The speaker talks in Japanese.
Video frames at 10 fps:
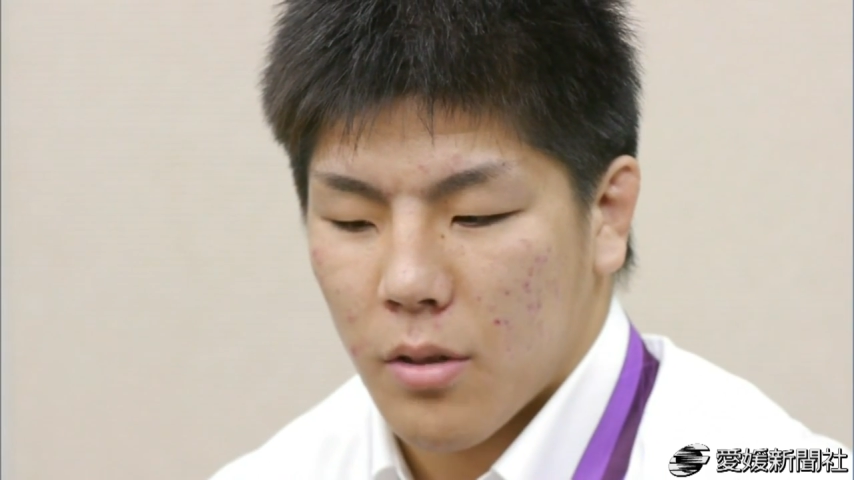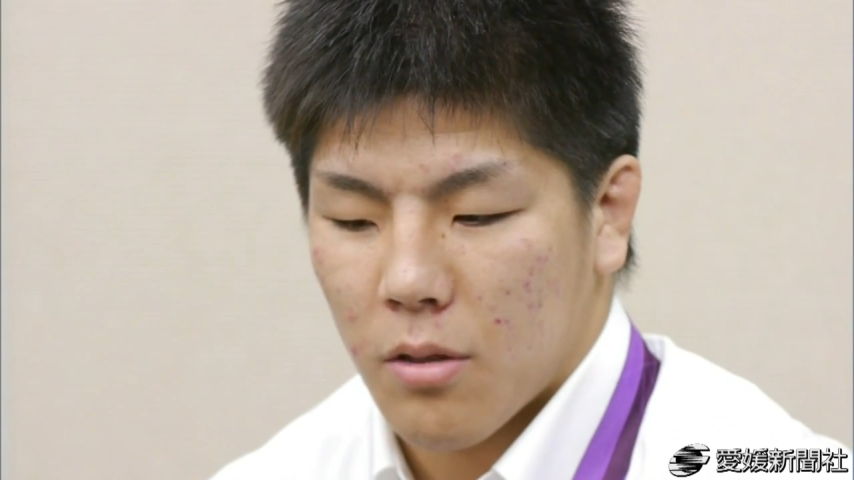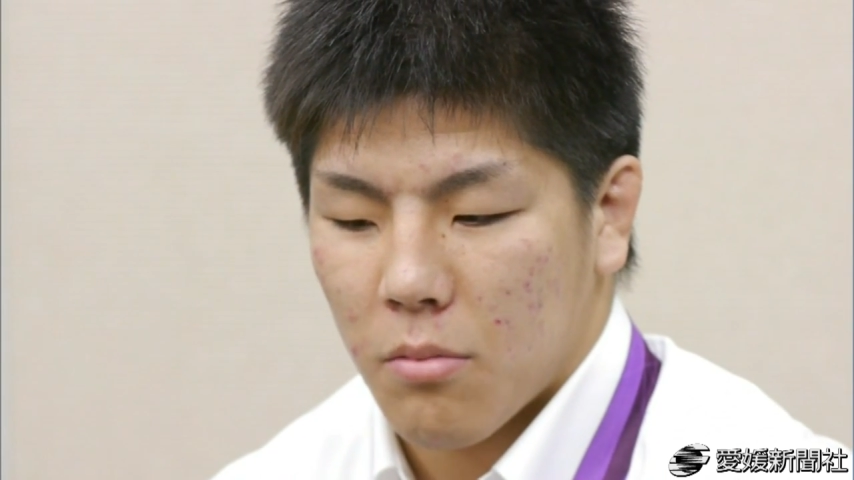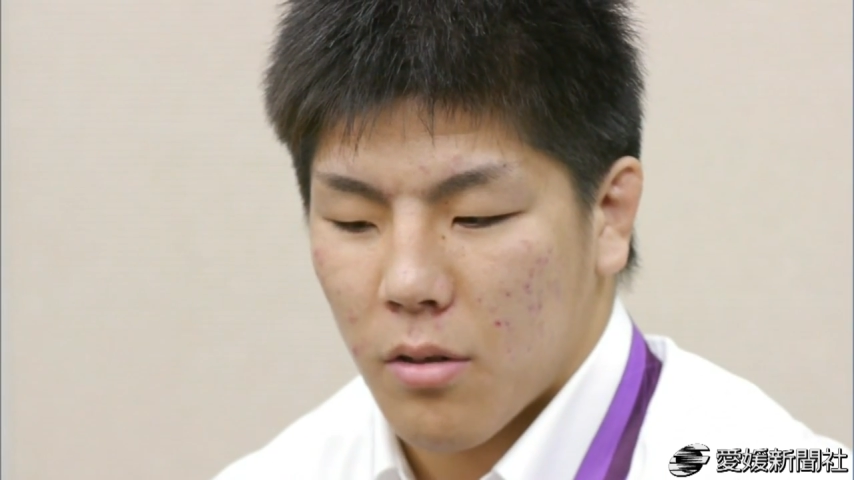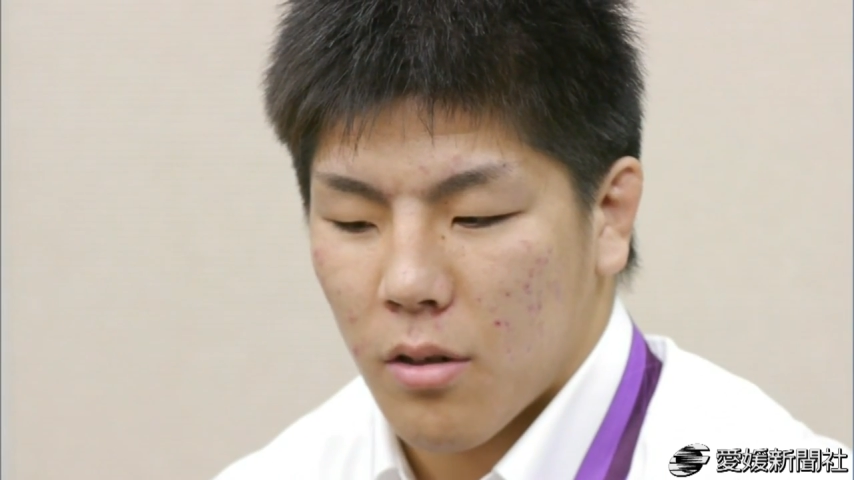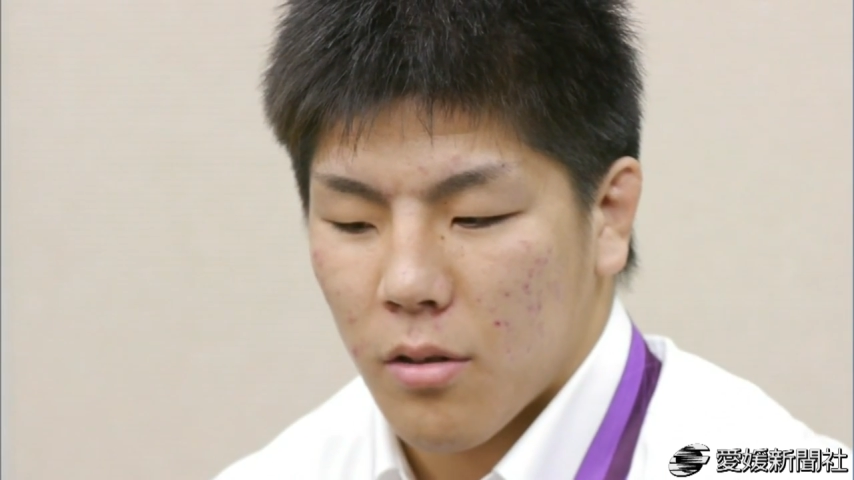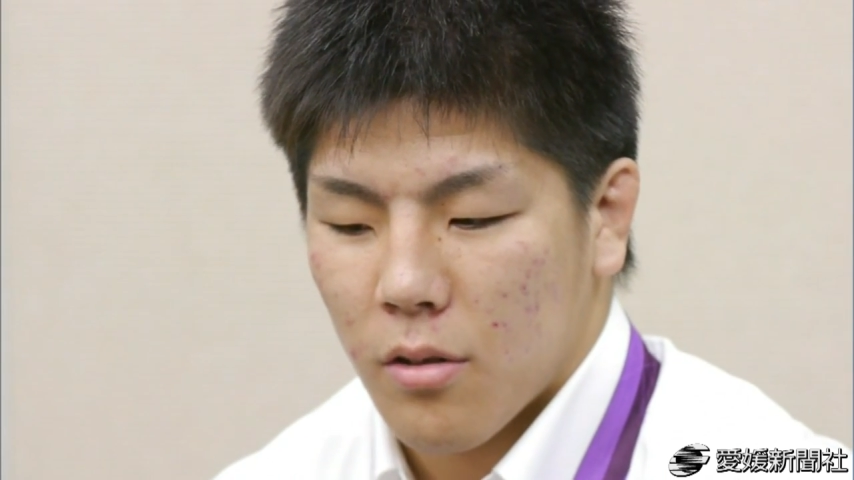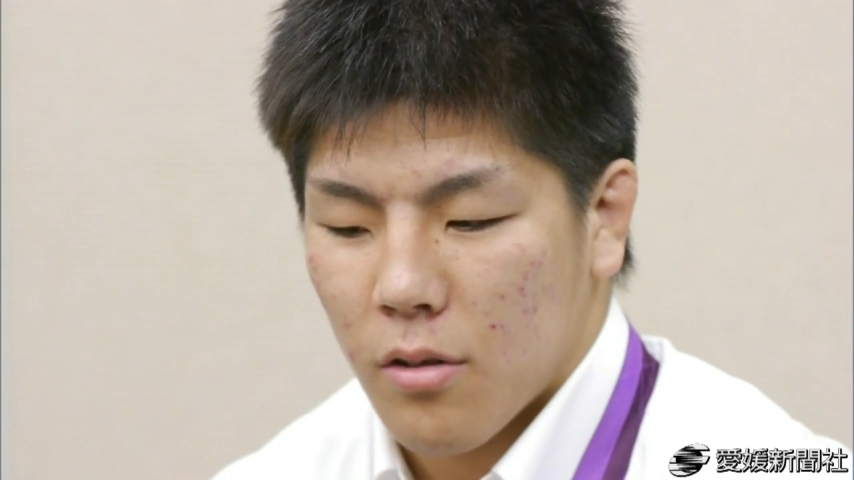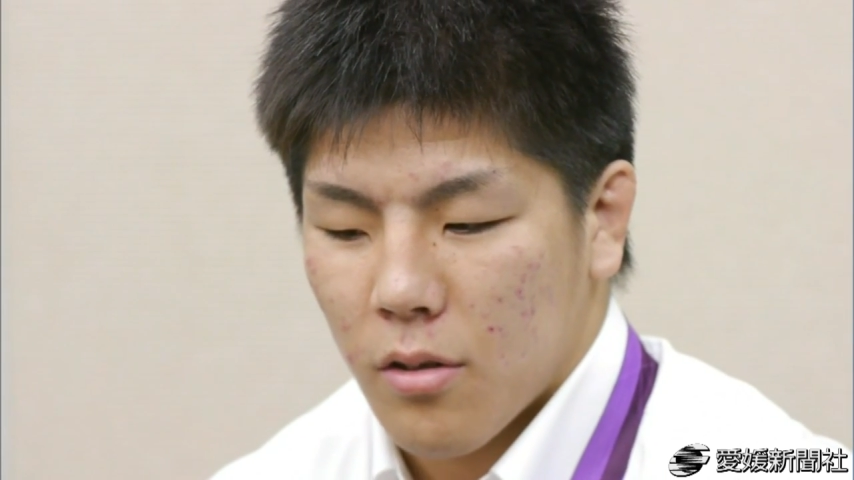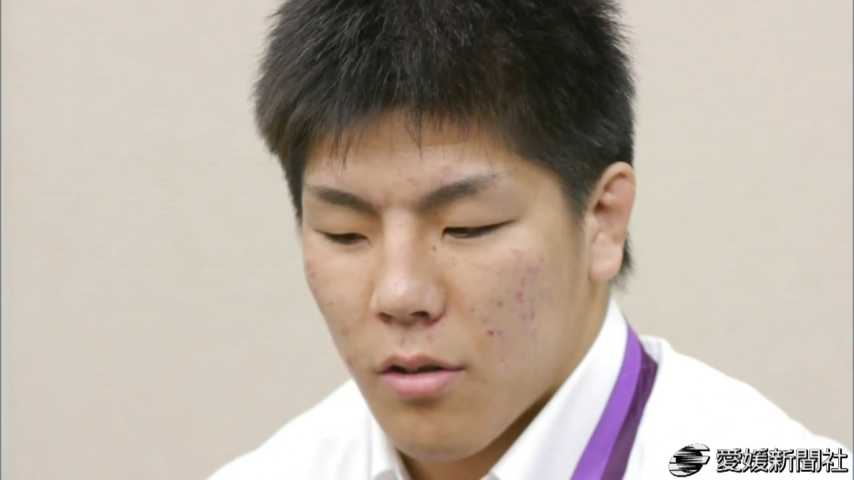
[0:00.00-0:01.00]
あ、自分が
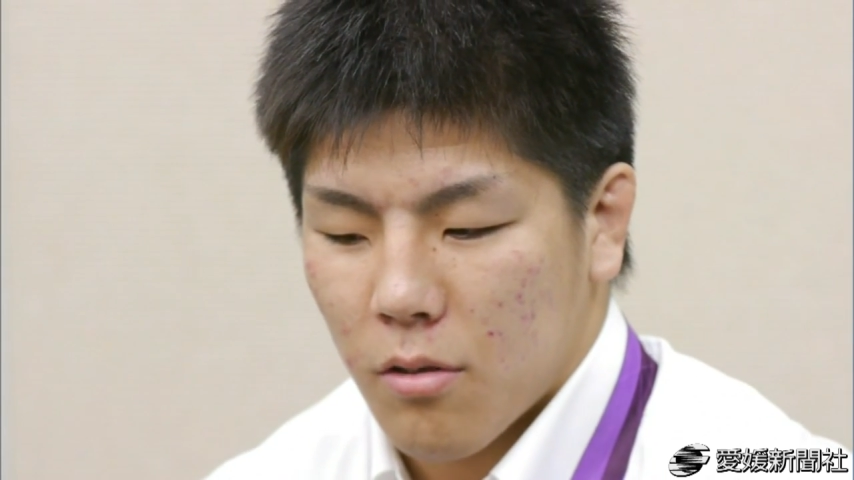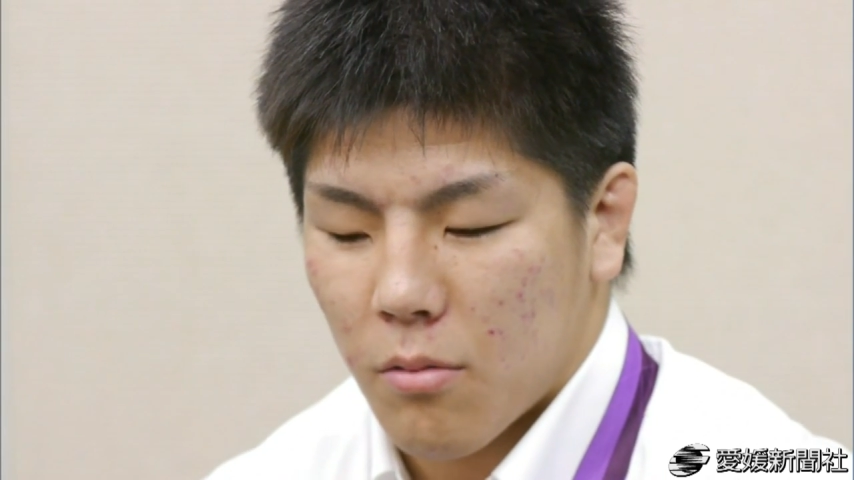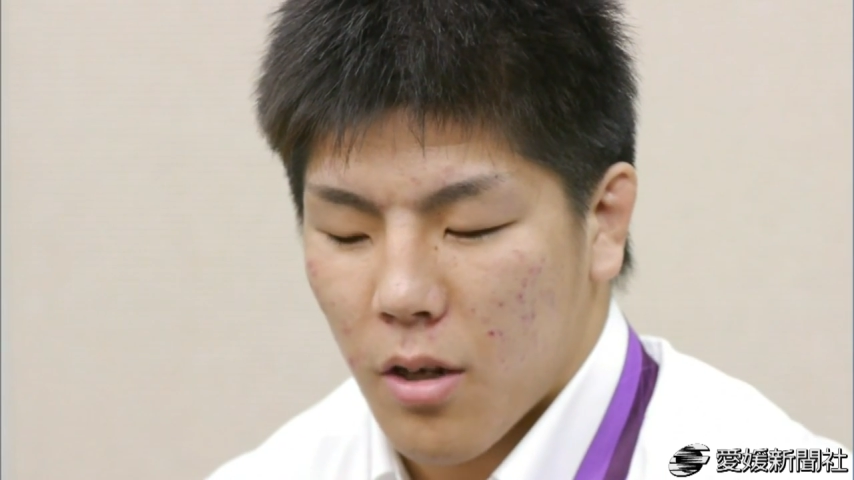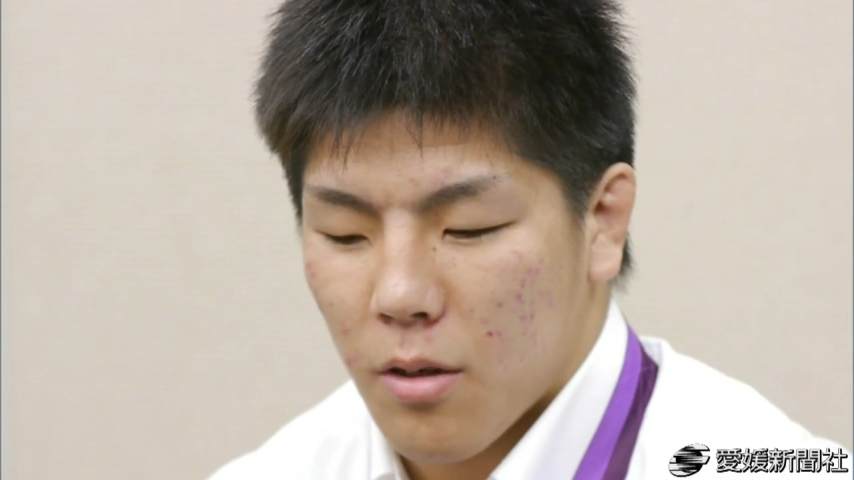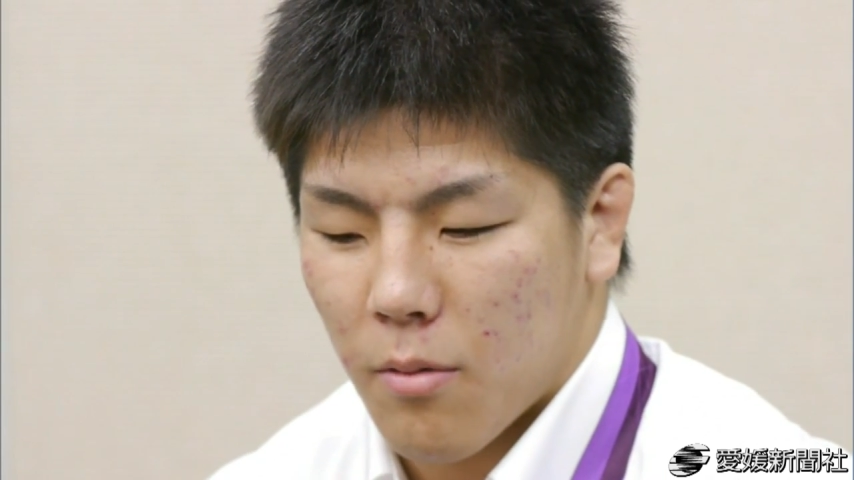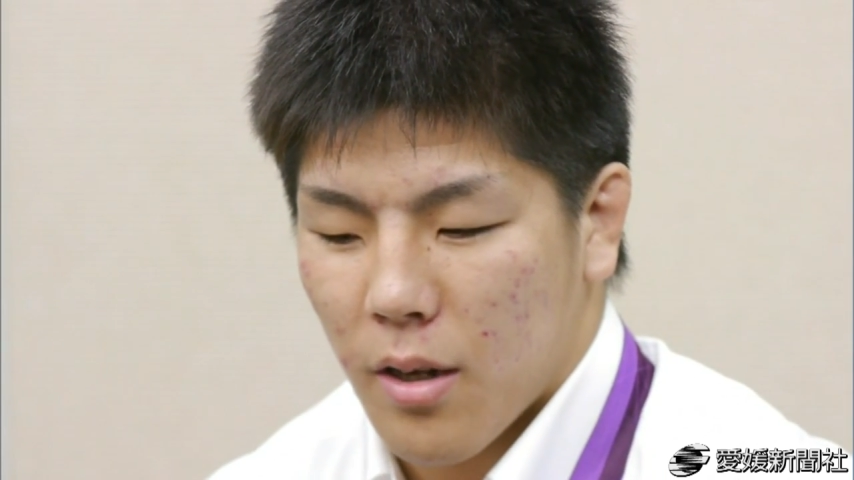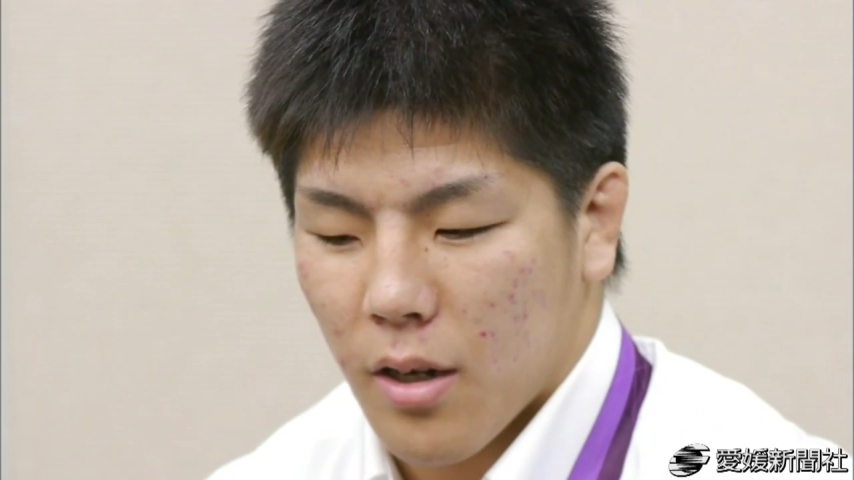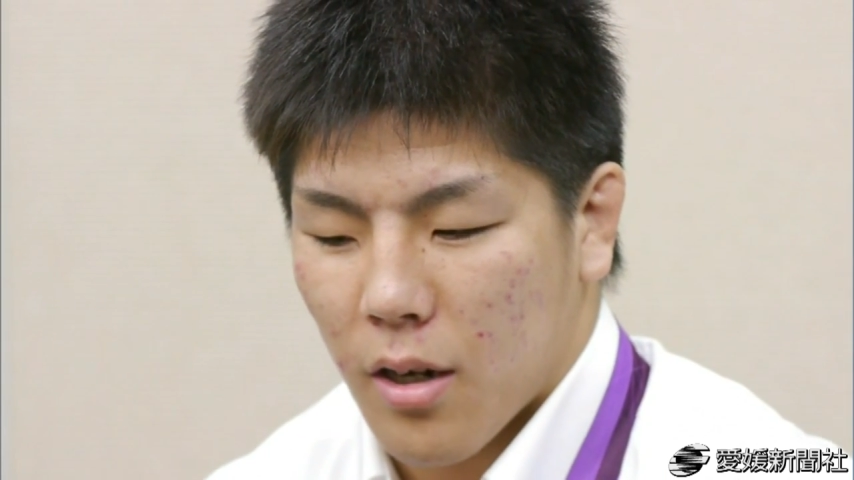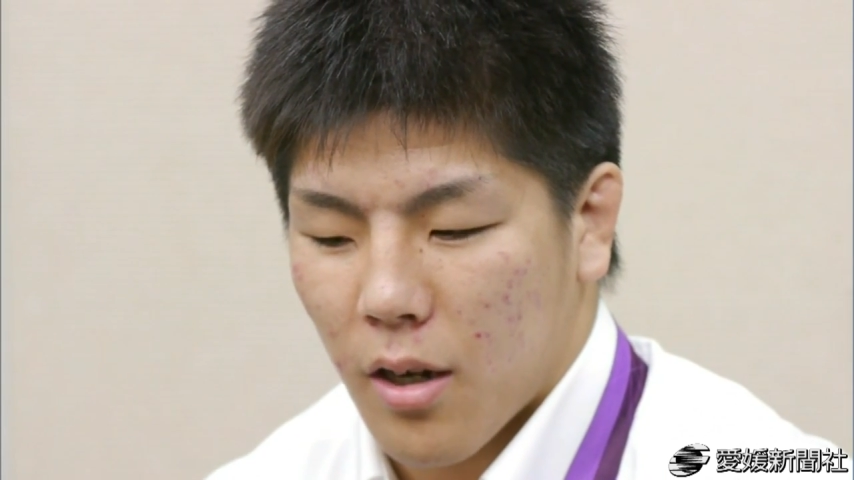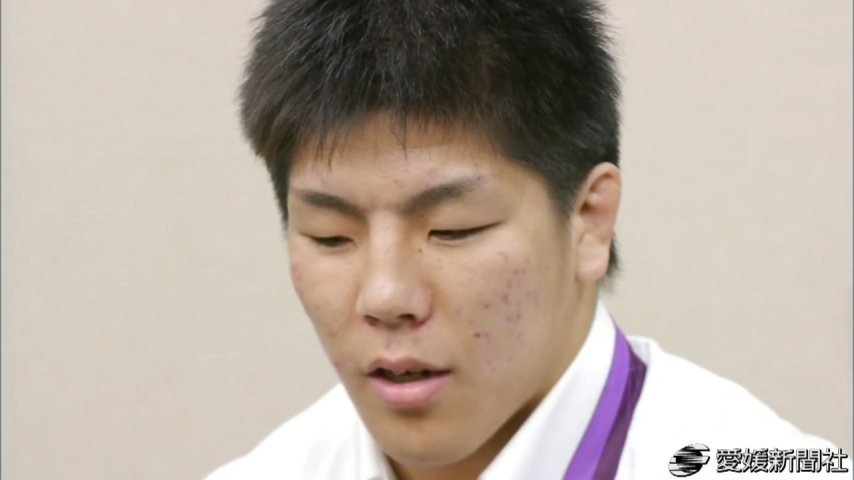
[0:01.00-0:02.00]
生まれる前
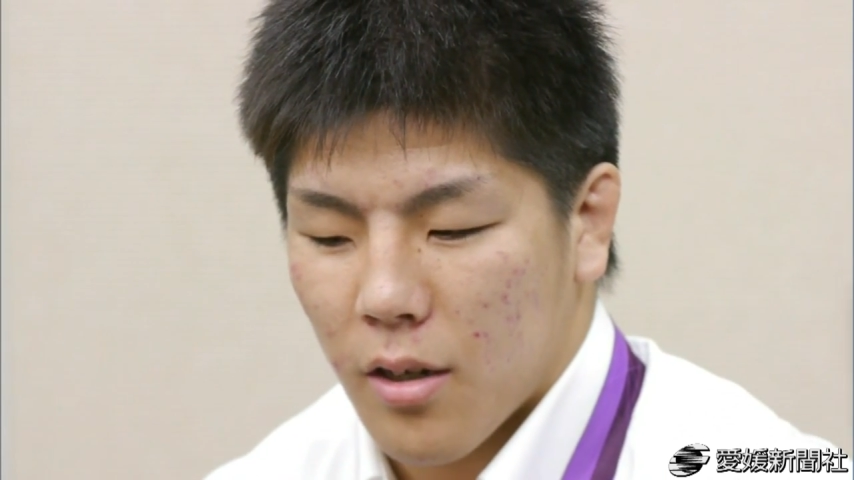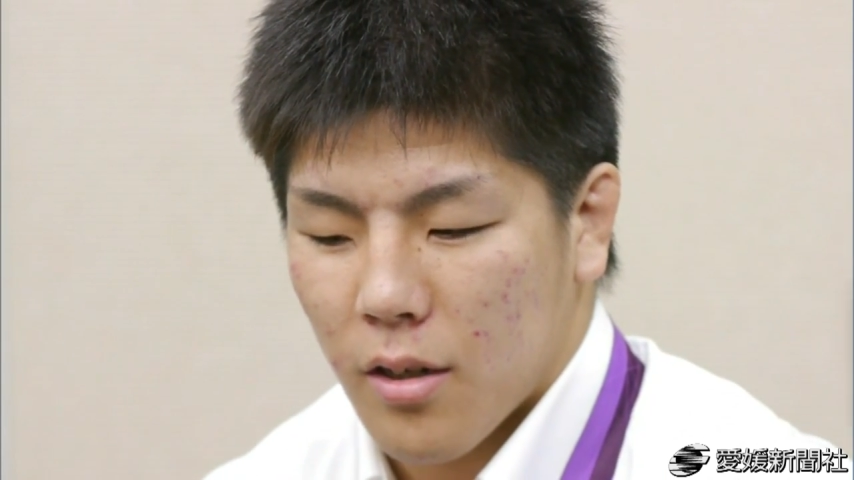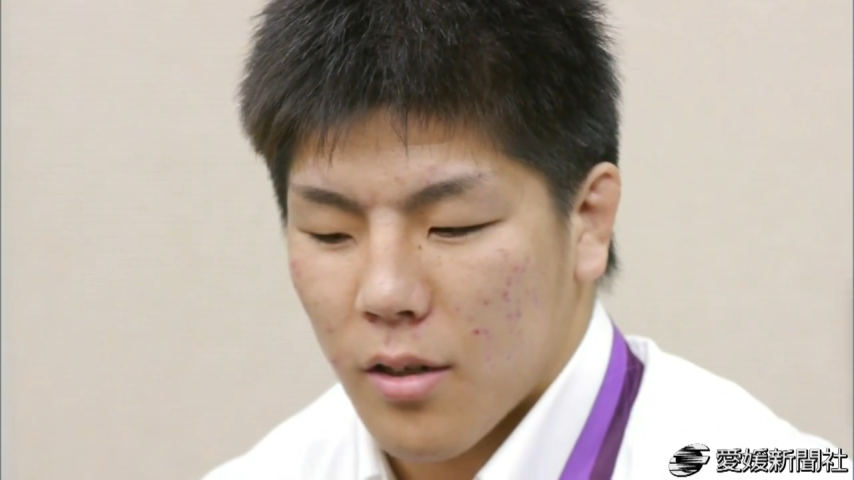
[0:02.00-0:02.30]
から